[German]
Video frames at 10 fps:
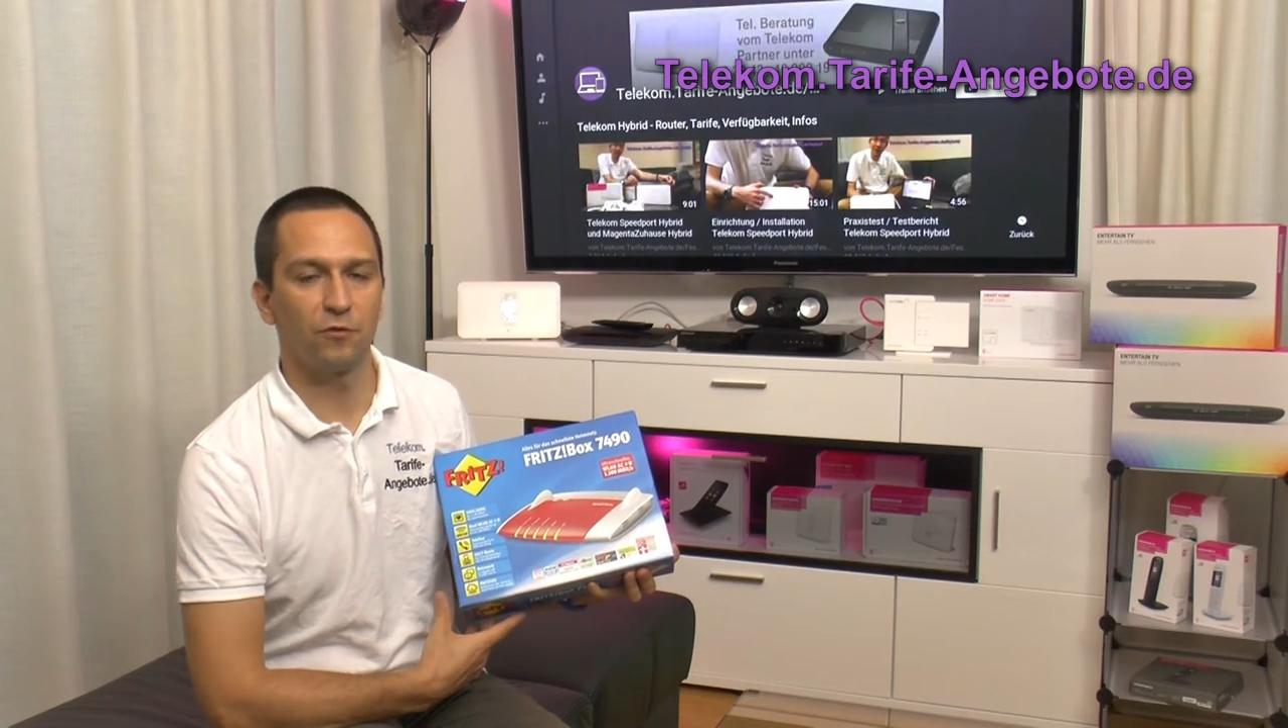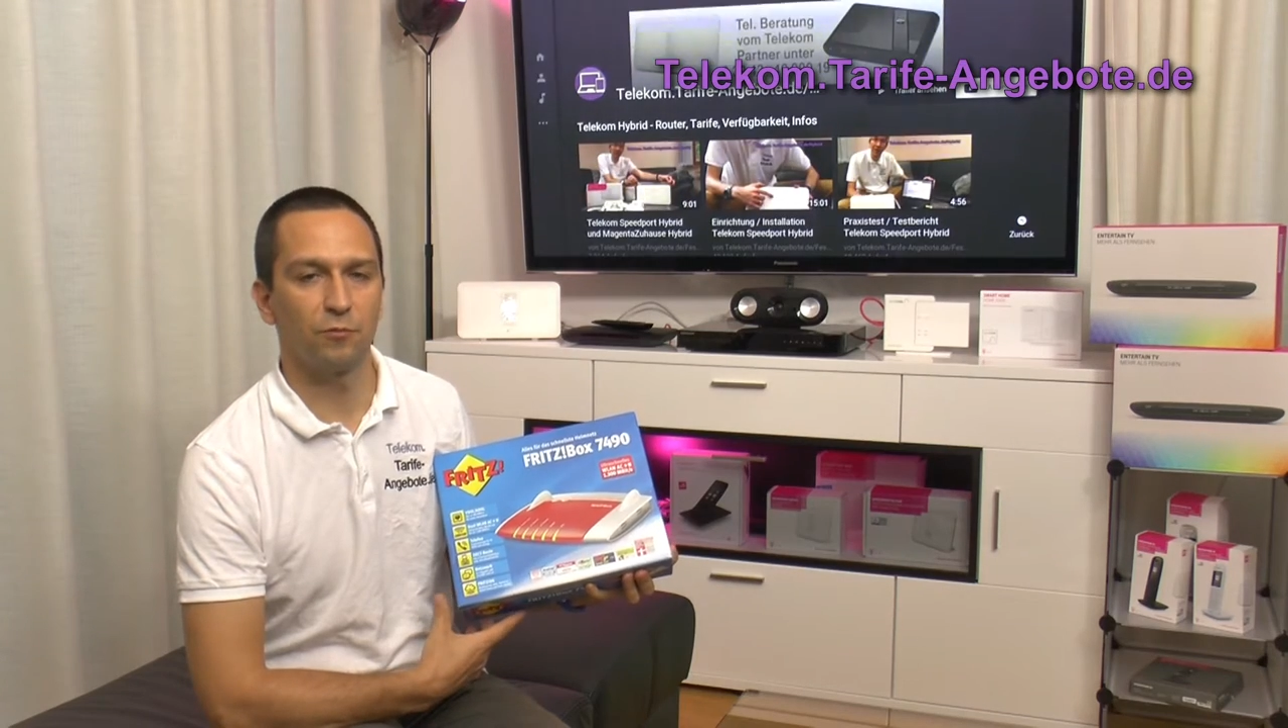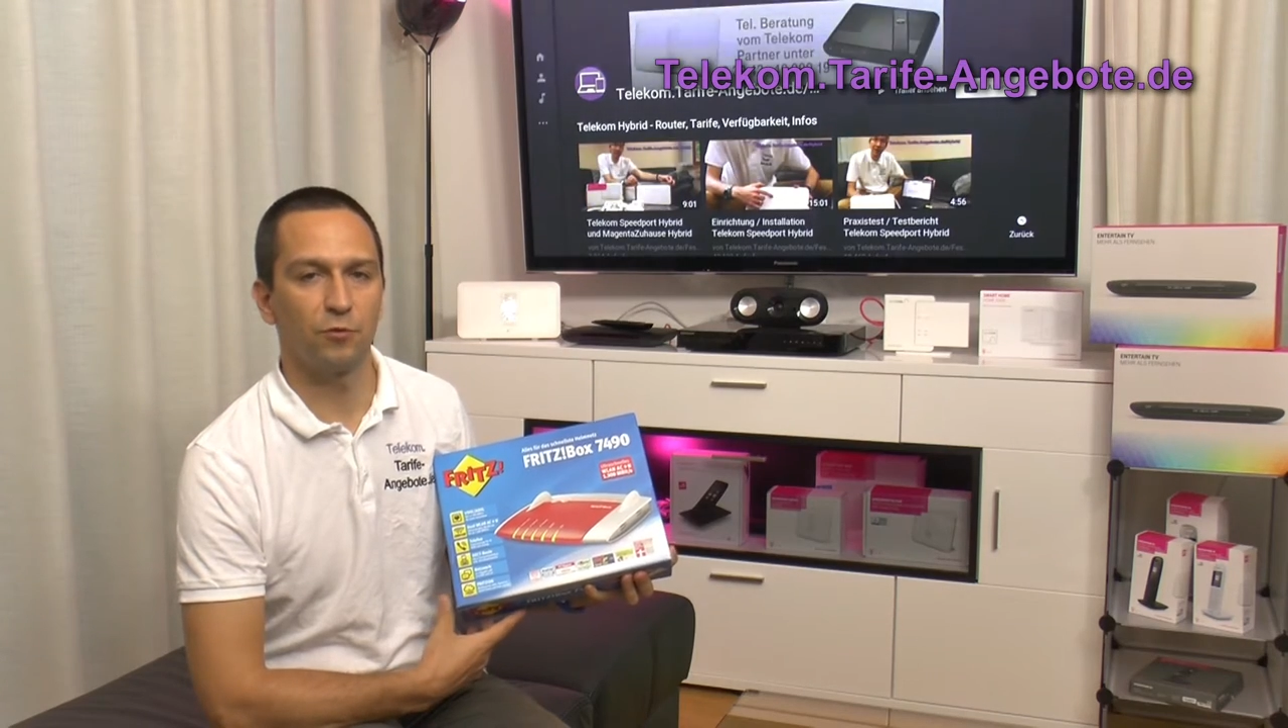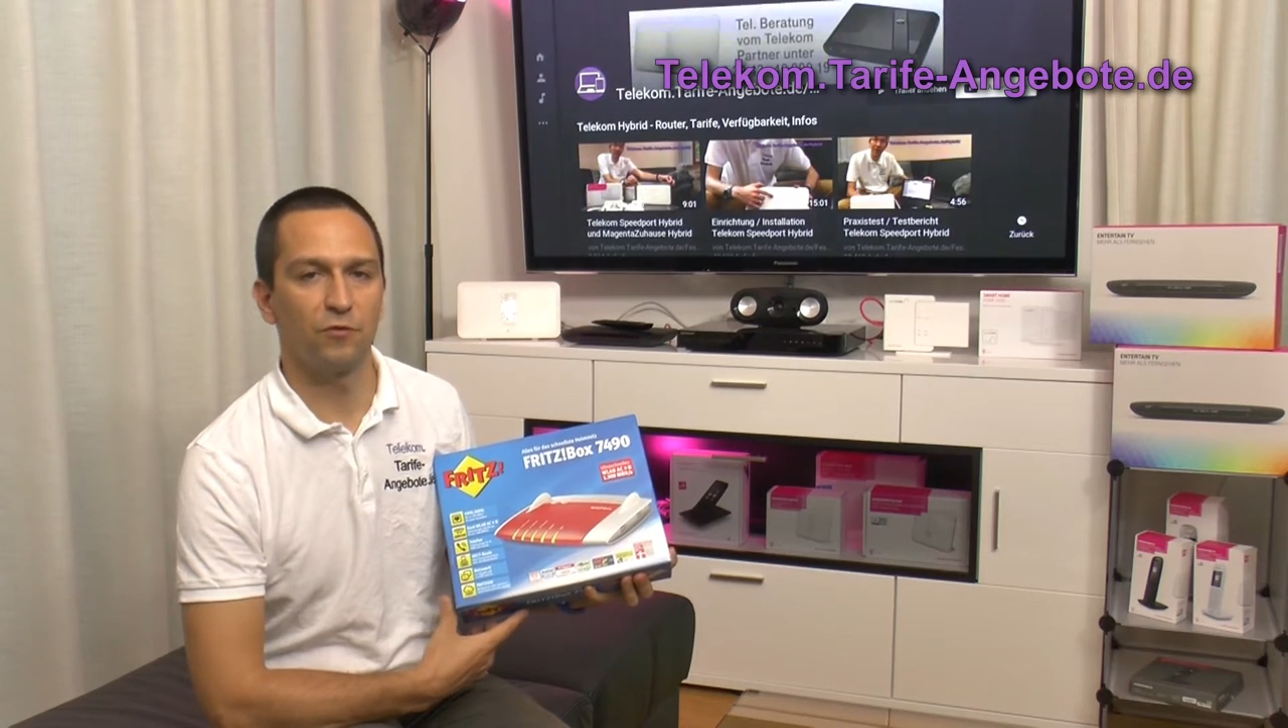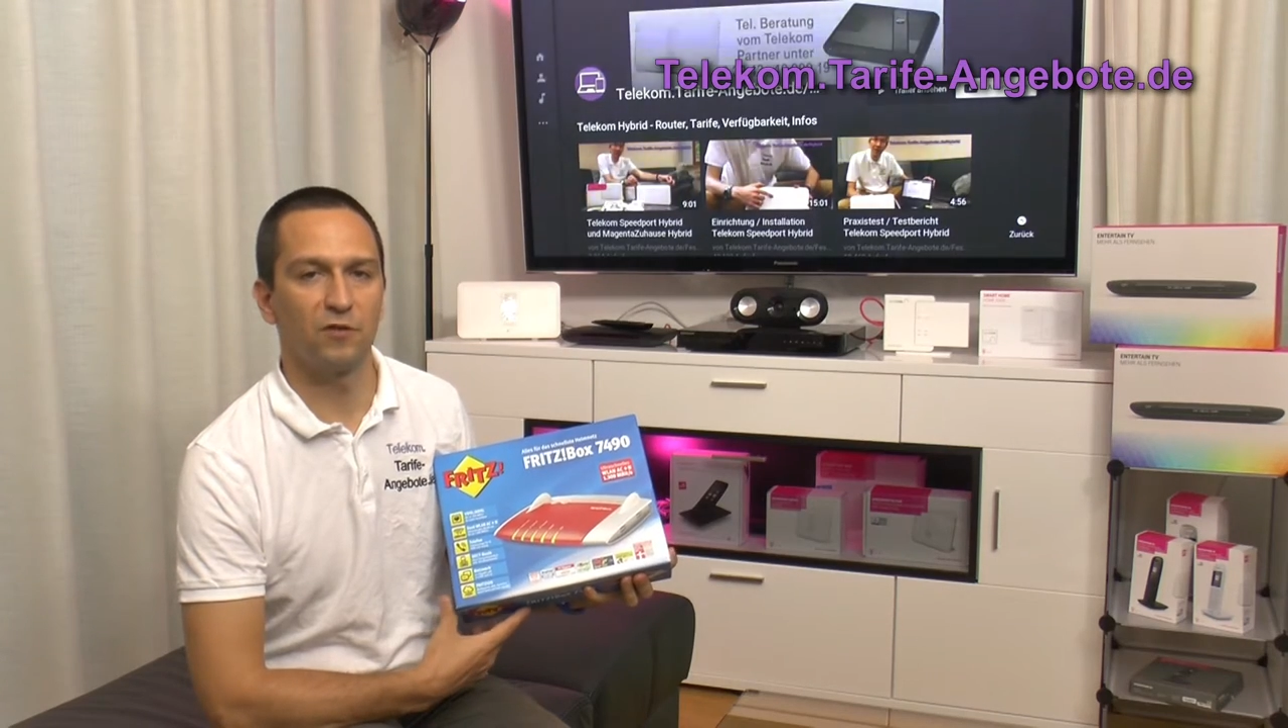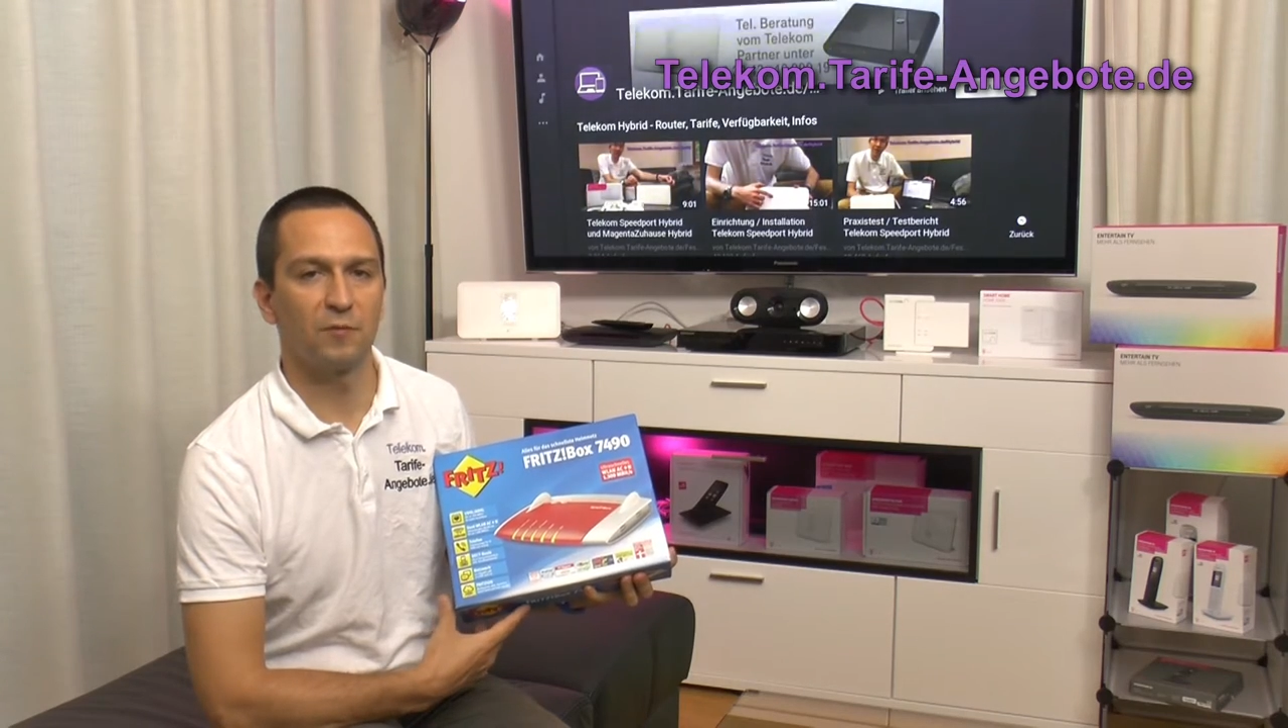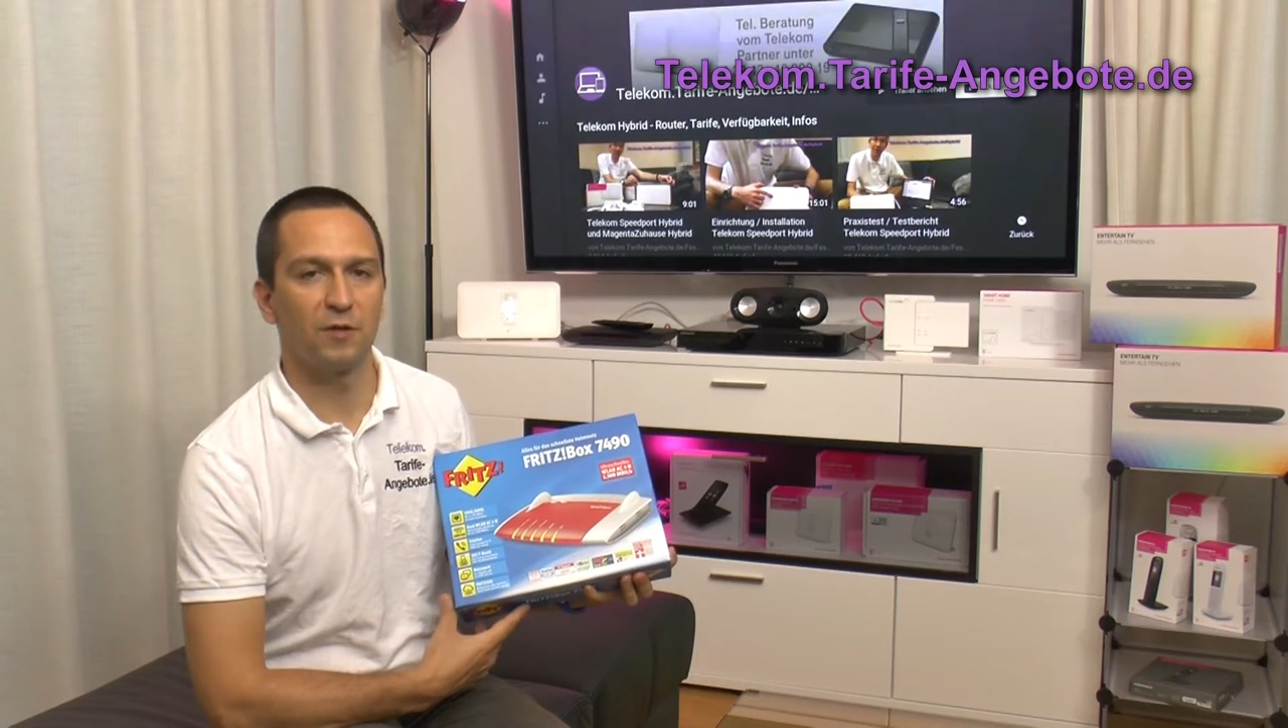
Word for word: zum günstigen